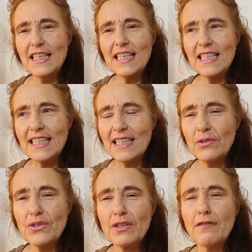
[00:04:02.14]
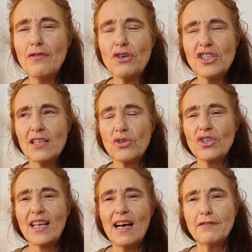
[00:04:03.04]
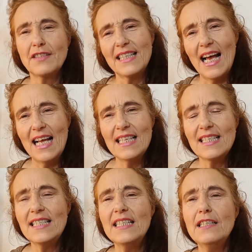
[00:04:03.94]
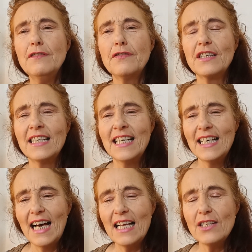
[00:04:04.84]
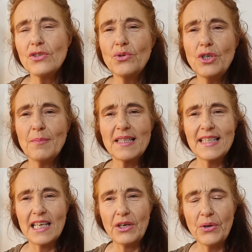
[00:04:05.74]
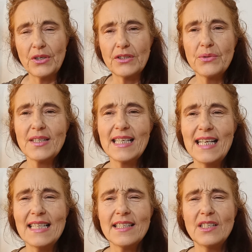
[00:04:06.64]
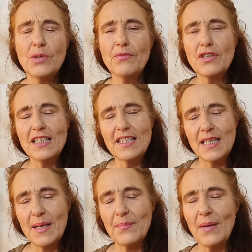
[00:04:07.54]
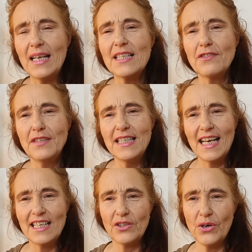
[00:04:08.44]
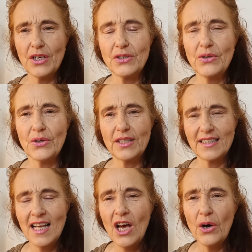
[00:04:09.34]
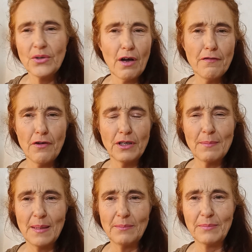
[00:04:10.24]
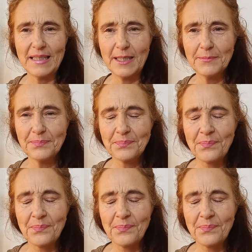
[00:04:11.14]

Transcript: wirklich in unsere Vorstellungskraft, in alle Tiefe, alles durchmassieren können, unser ganzes Lymphsystem, alles wieder erneuern können und auf Vordermann bringen.